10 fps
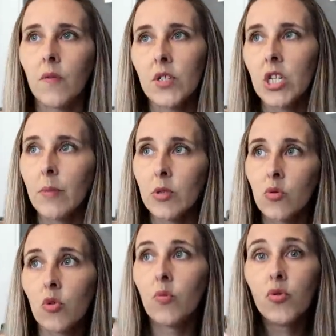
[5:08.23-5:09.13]
En fait, j'ai
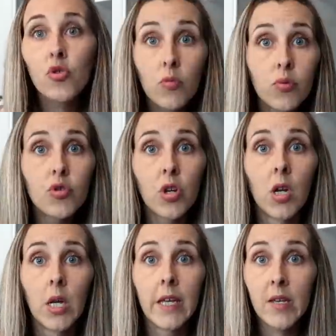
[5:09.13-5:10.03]
l'impression que plus je bouge
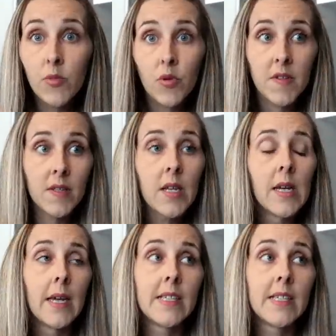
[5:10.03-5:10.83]
et mieux c'est.